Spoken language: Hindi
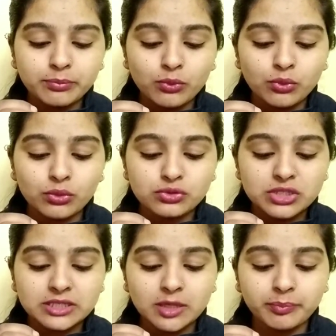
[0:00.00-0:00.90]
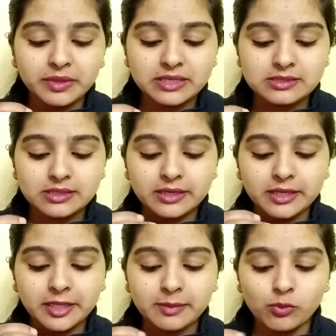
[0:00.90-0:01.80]
बहुत ज्यादा प्रेस
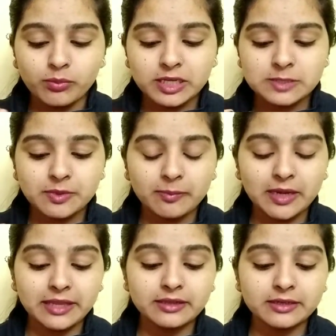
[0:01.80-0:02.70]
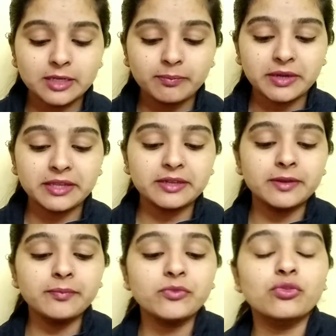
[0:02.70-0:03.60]
करके रिमूवर इस पे अप्लाई करना
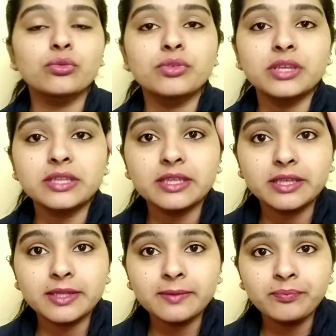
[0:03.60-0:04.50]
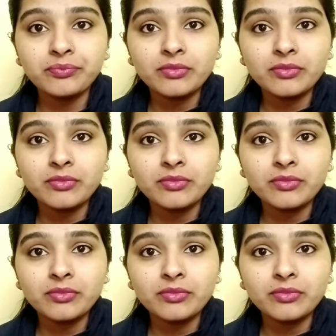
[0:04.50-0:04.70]
पड़ेगा सो ये देखिए